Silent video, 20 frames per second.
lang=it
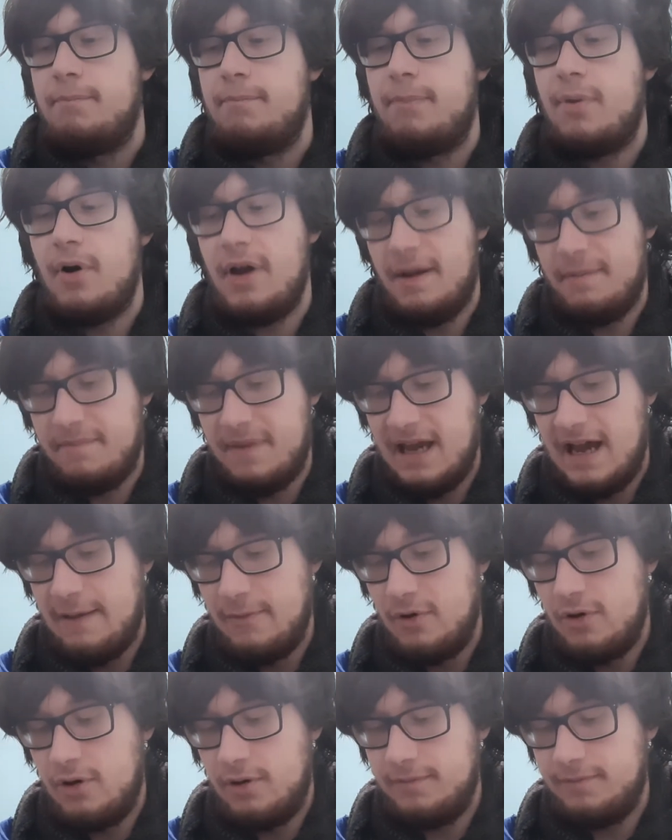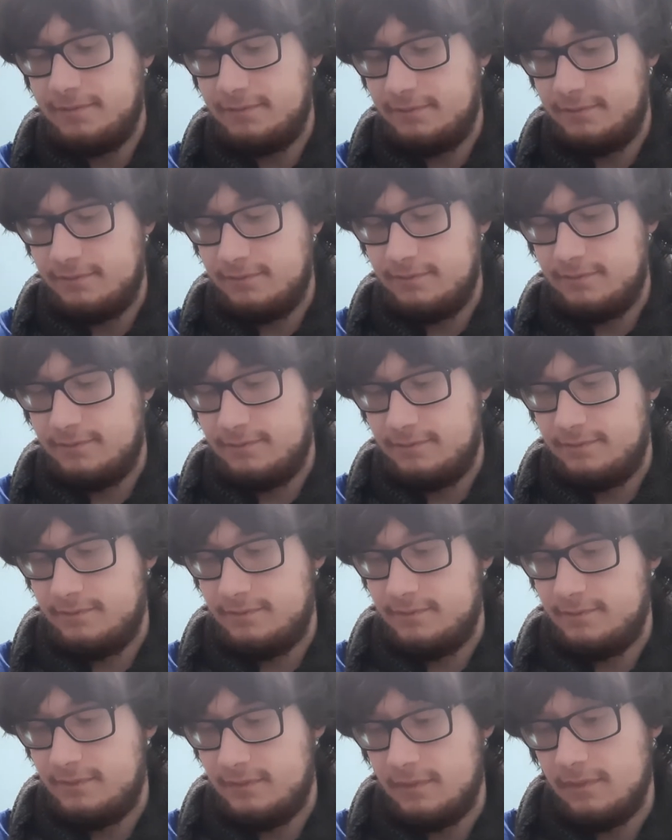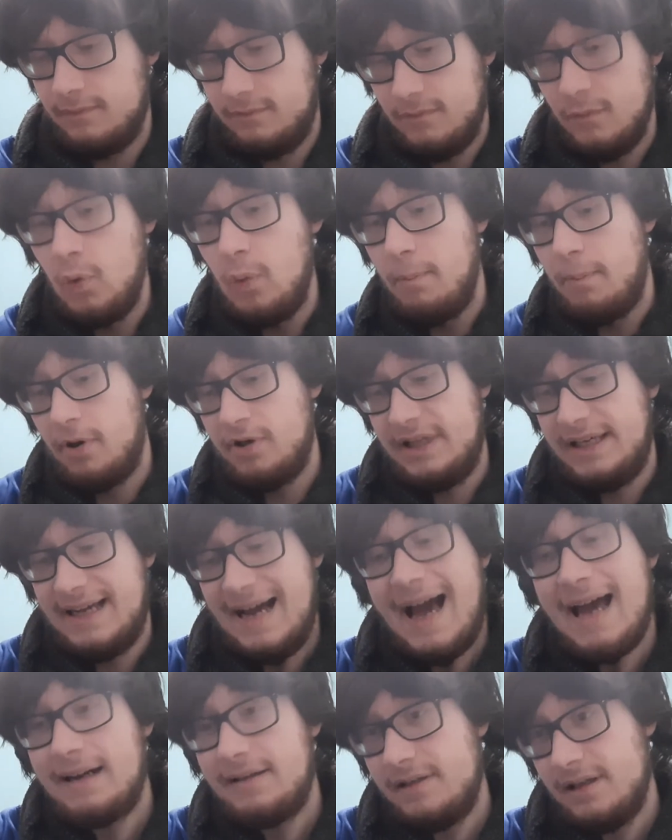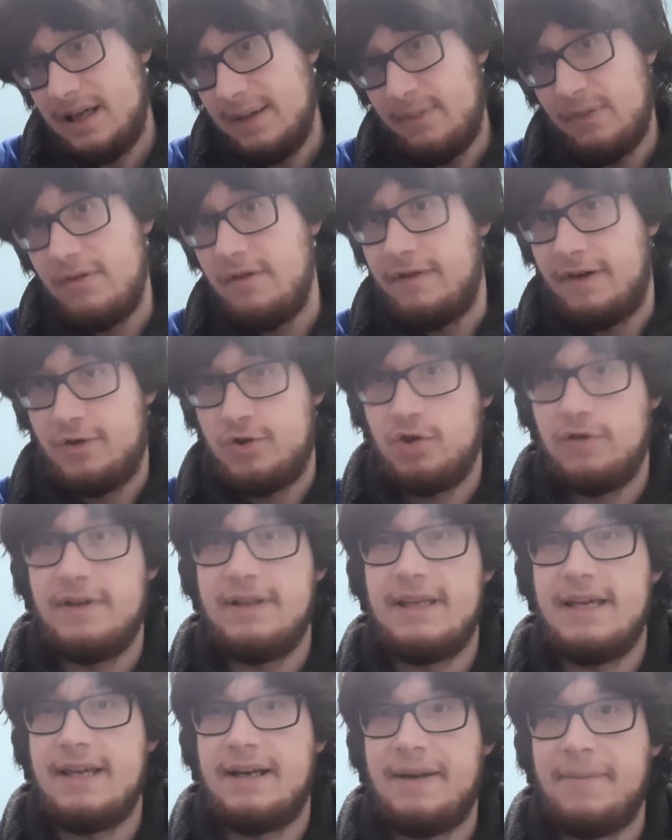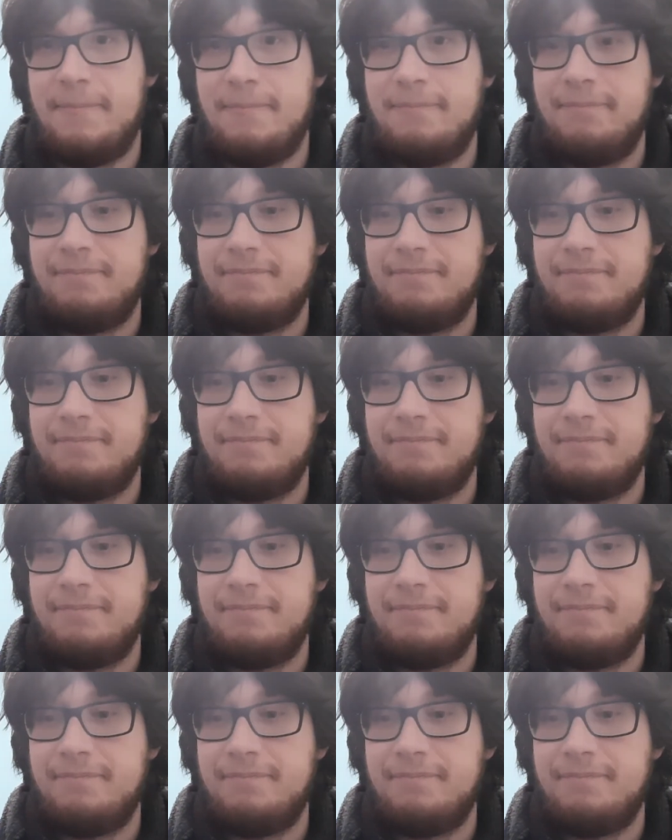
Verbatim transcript: poi abbiamo un po' di carte che poi vi faccio vedere.